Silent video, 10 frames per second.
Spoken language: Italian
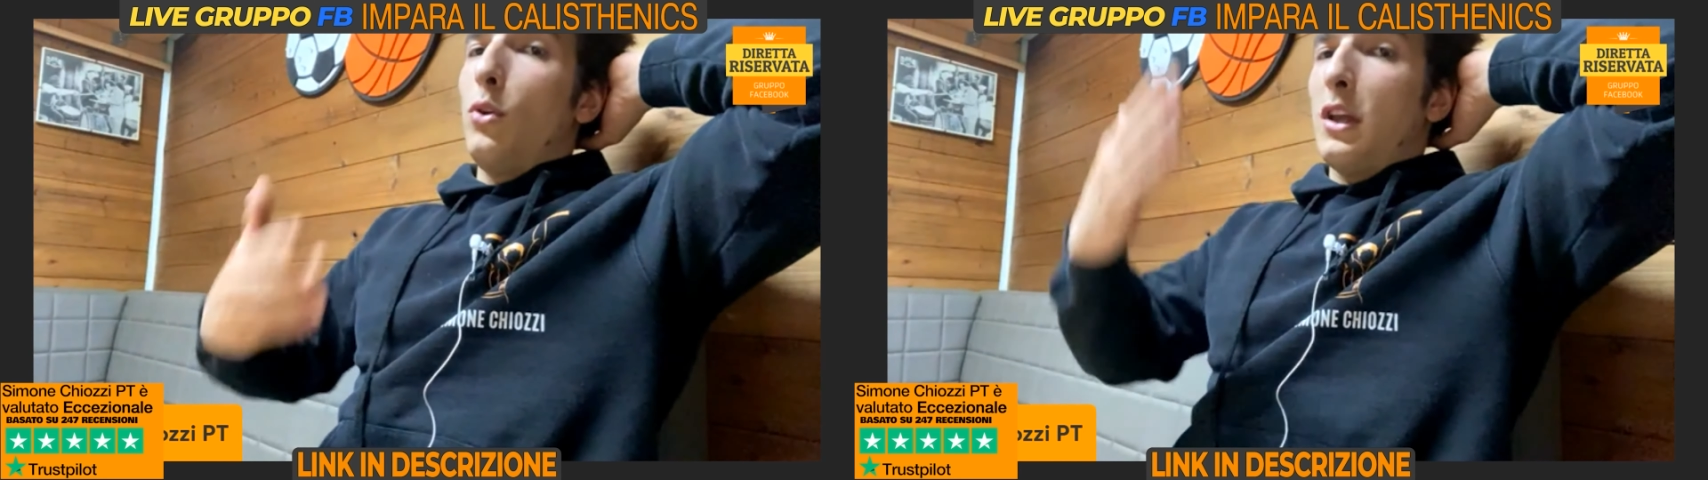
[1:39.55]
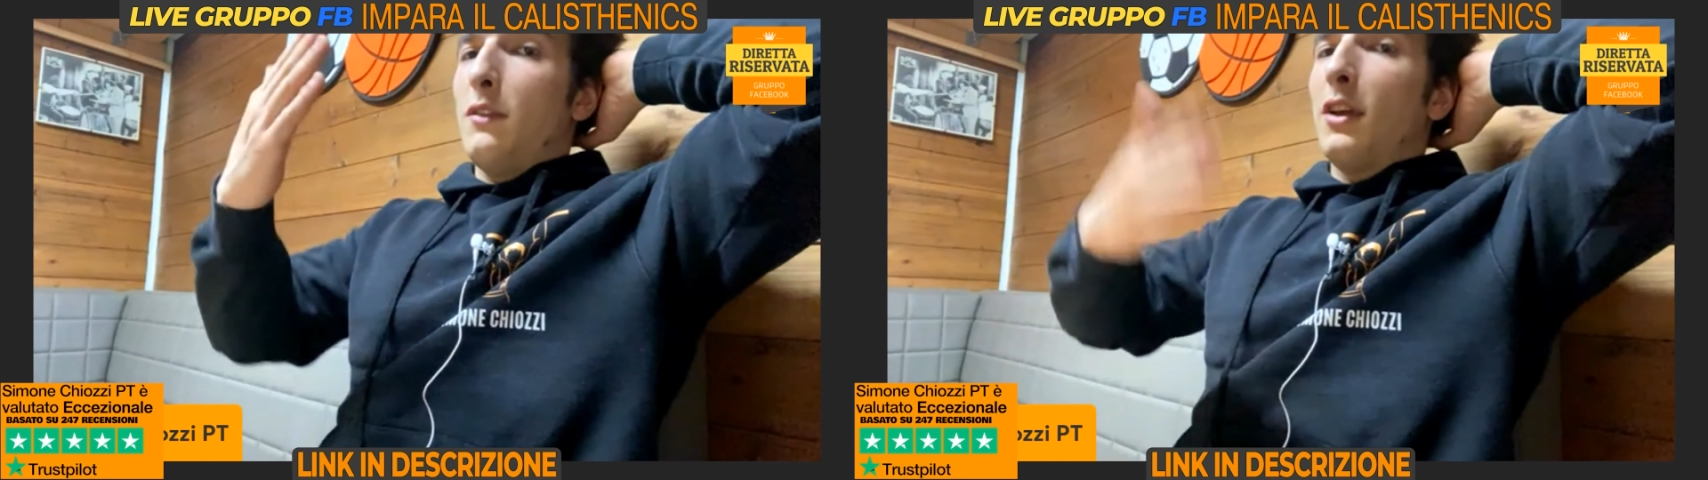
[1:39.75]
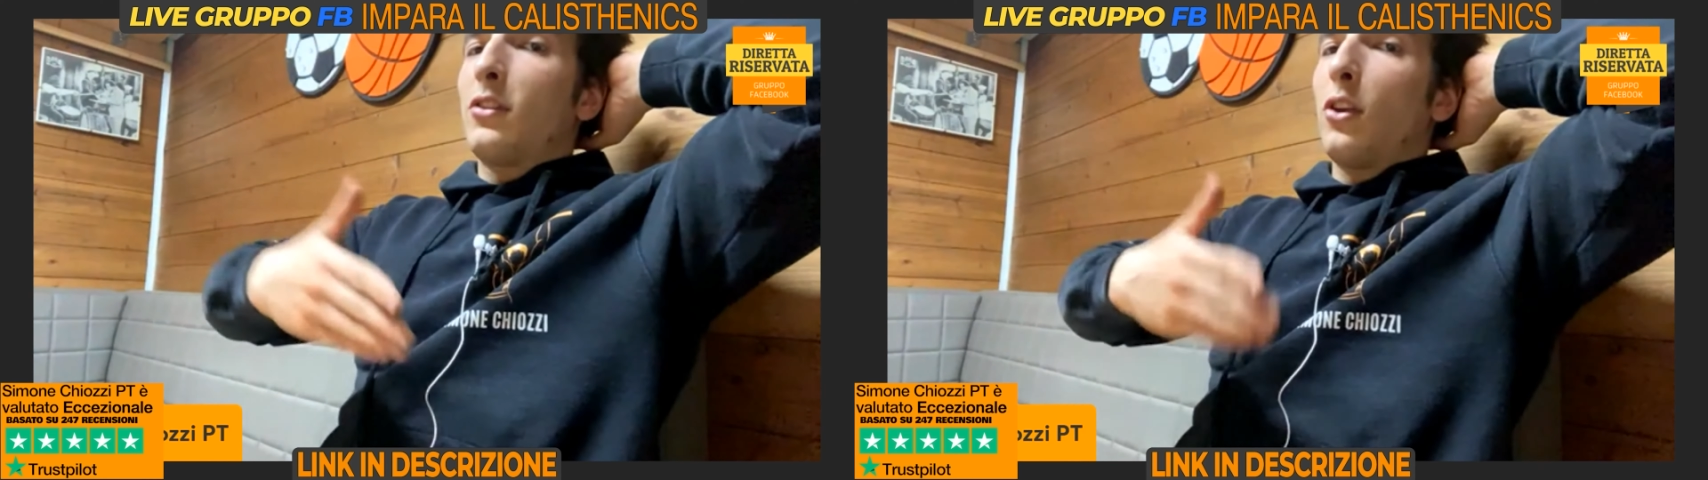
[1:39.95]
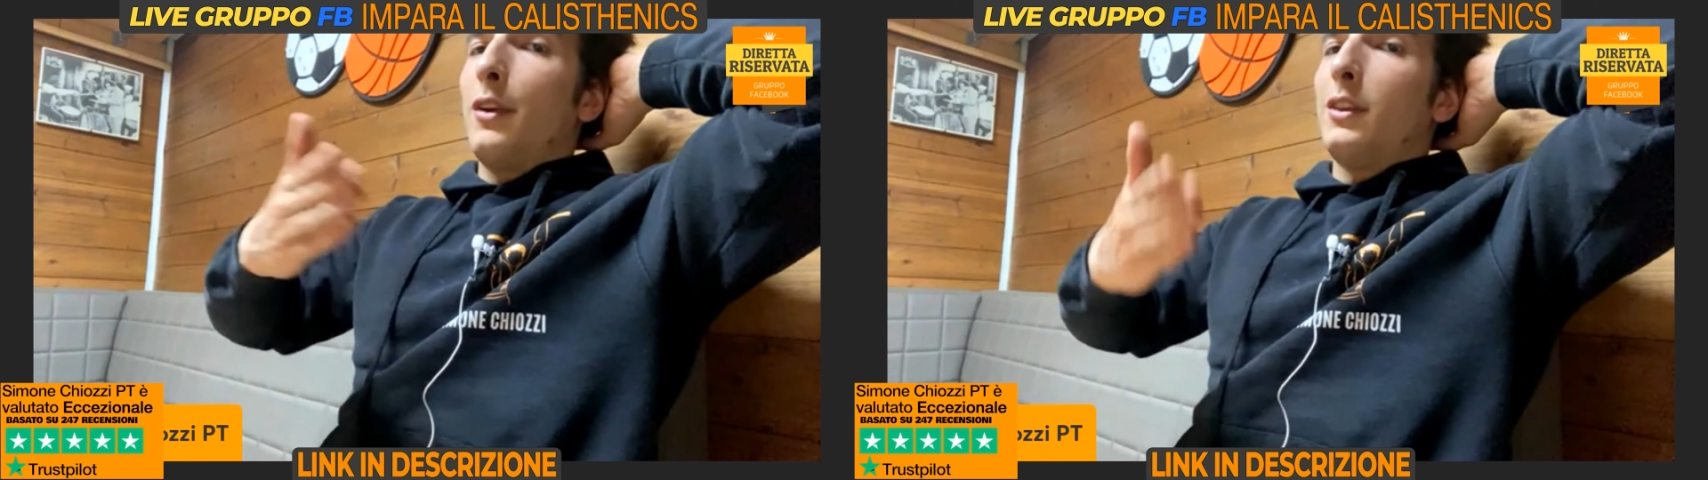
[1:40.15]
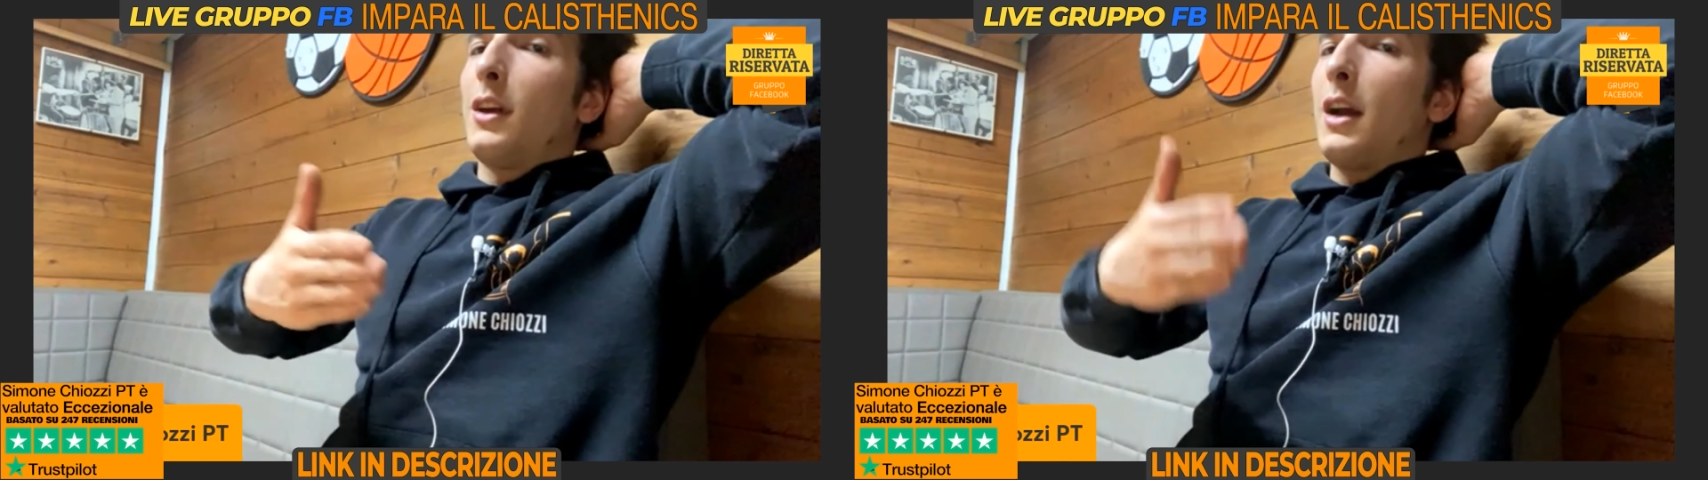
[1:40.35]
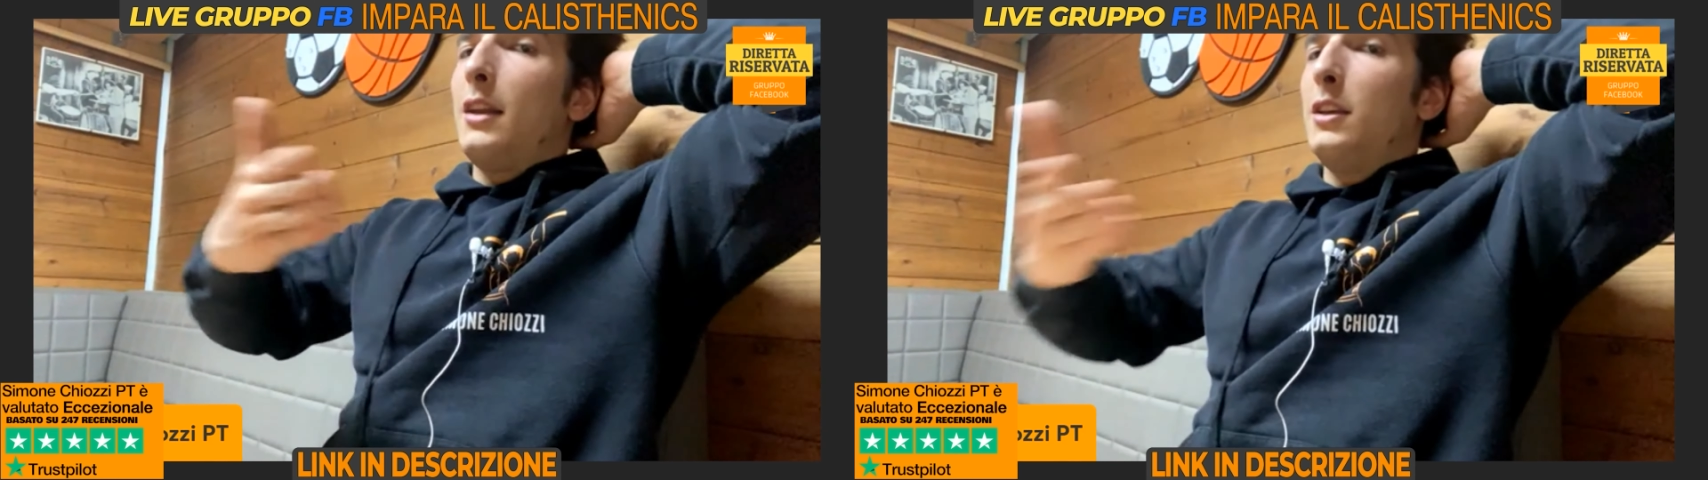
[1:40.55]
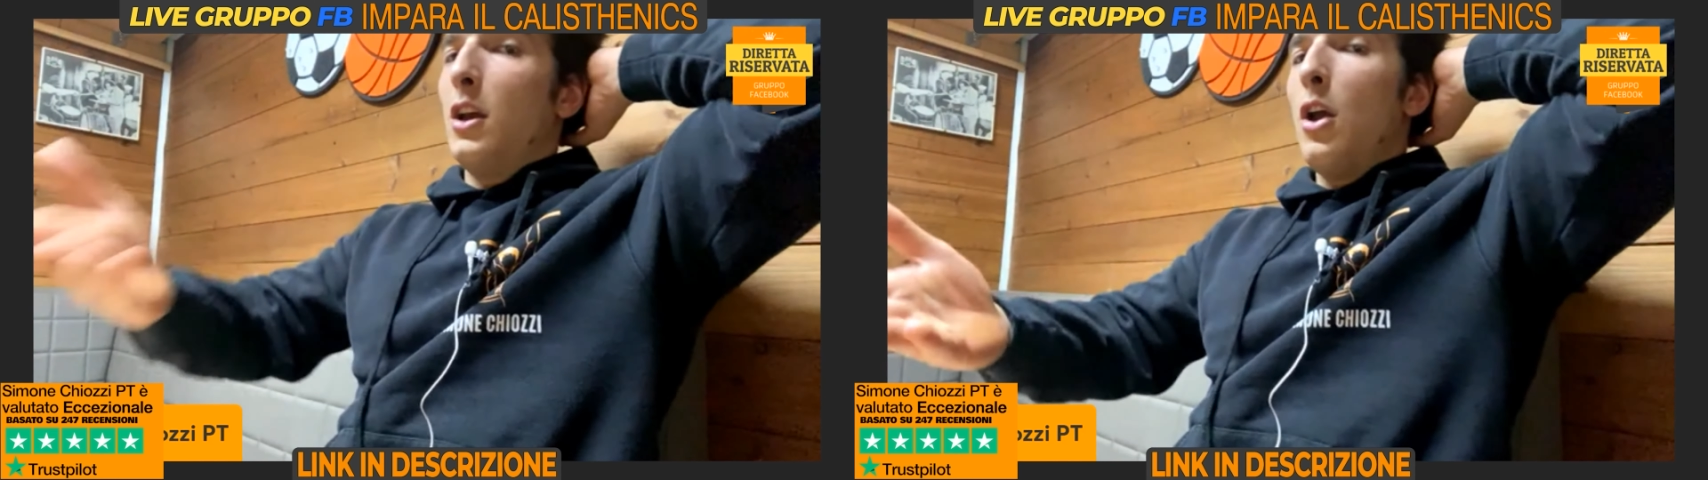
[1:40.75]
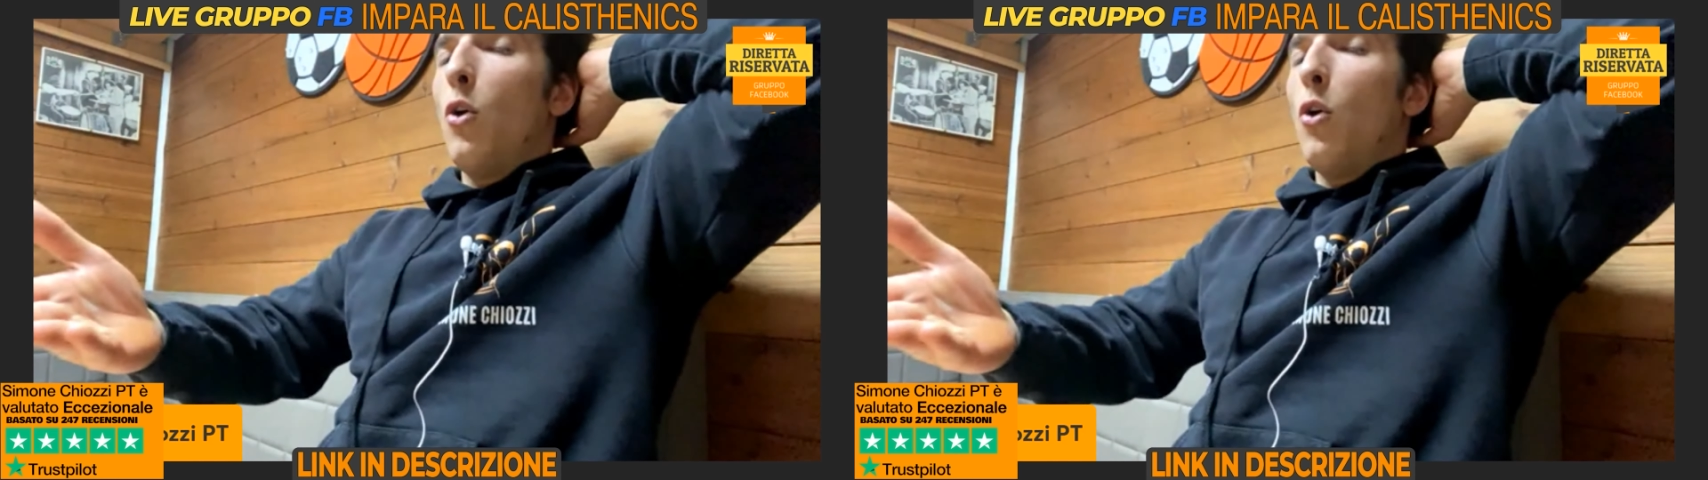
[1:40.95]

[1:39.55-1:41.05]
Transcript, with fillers: quindi advance a 90 gradi